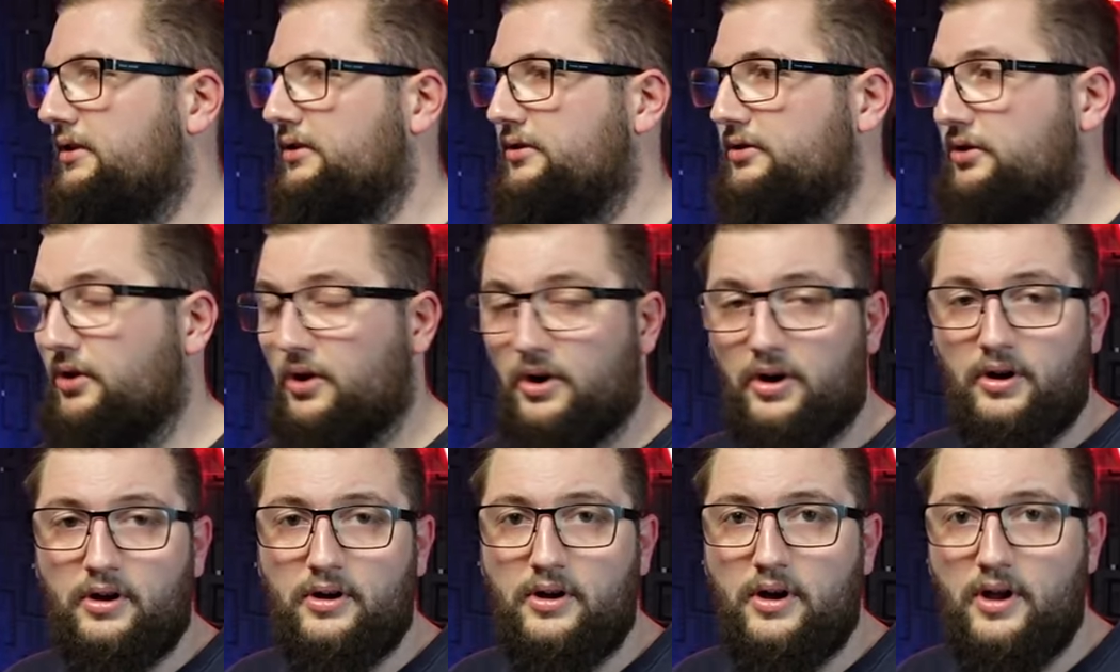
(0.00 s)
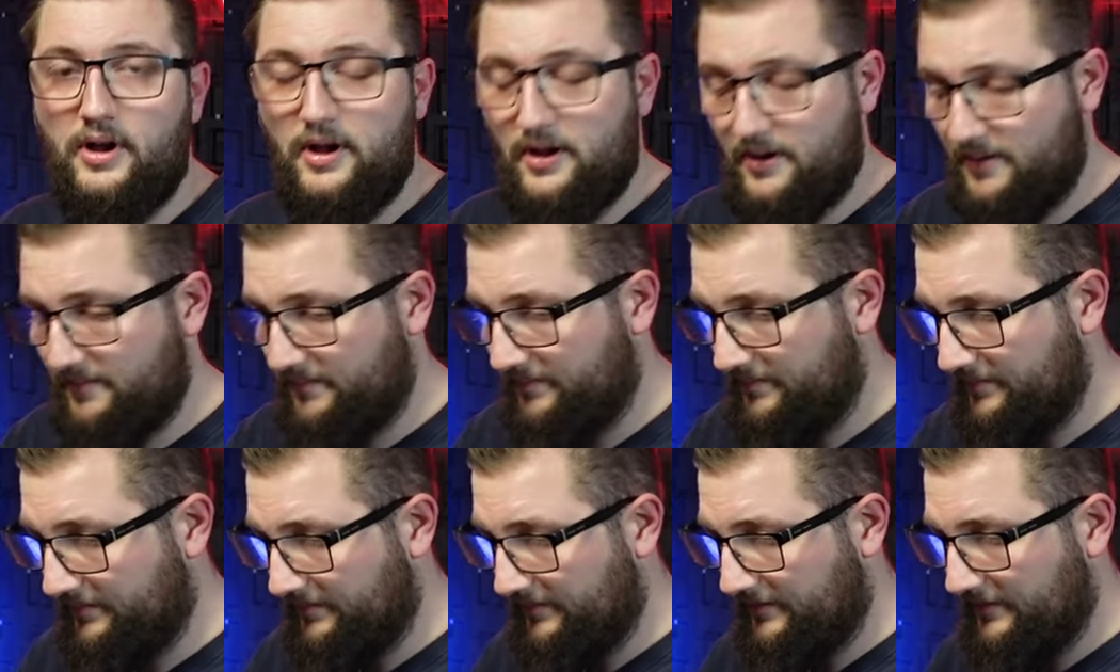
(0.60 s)
So,
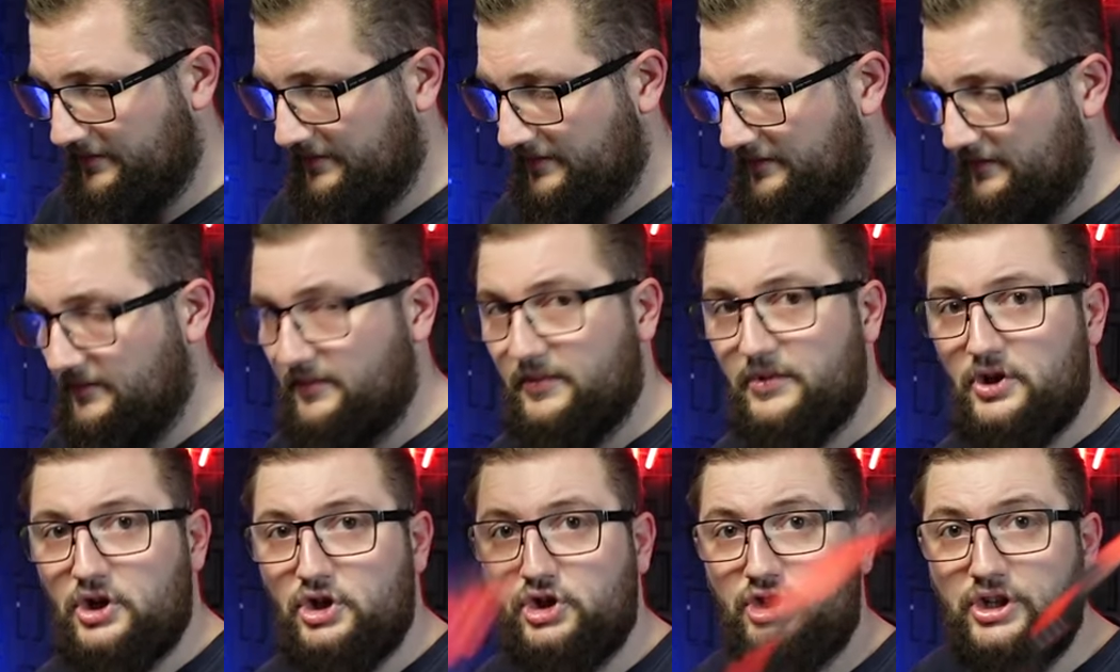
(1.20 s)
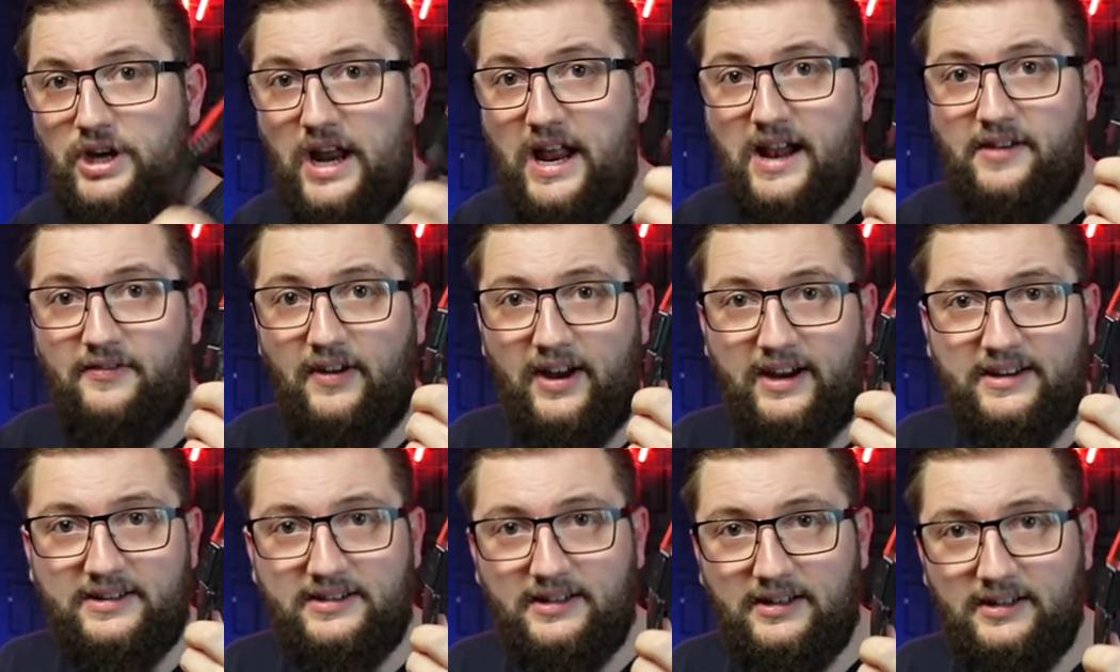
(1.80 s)

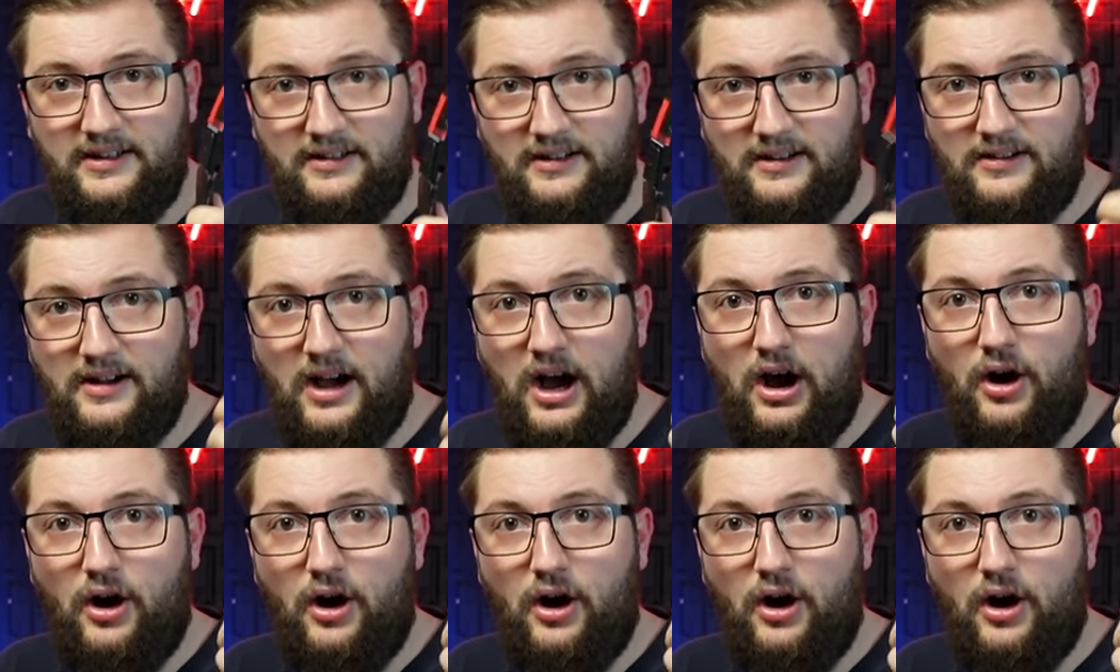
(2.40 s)
Schnellwechsel